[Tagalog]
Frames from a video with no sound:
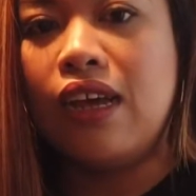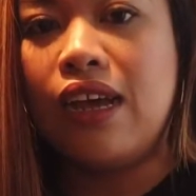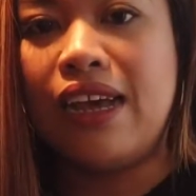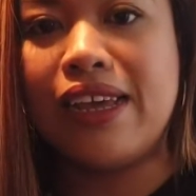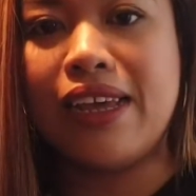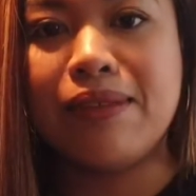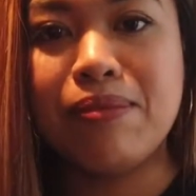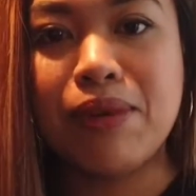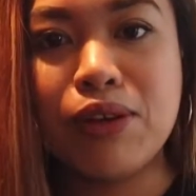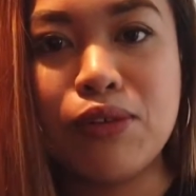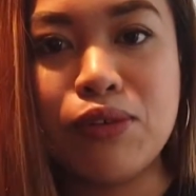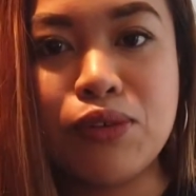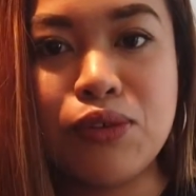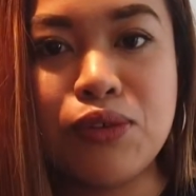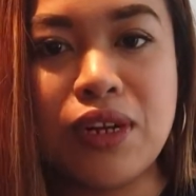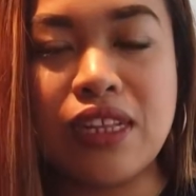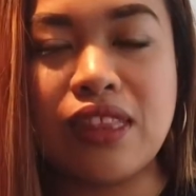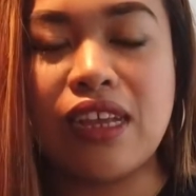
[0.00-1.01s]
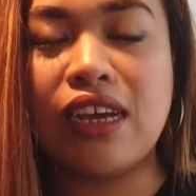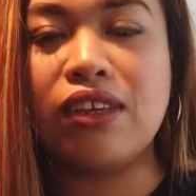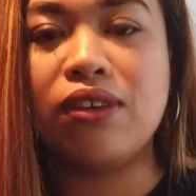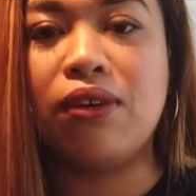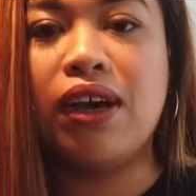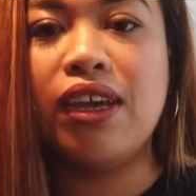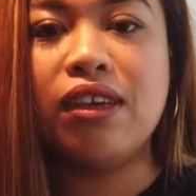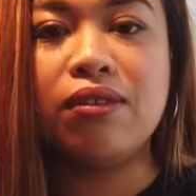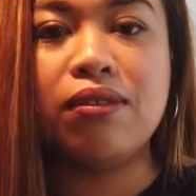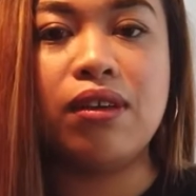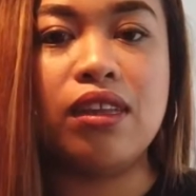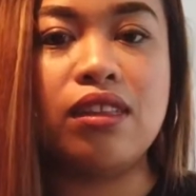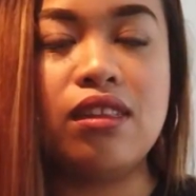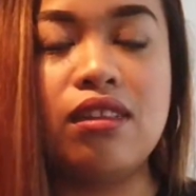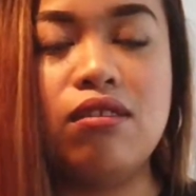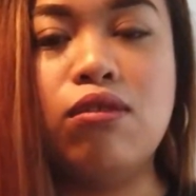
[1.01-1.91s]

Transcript: Ayan, magluto na tayo. Ay, wait.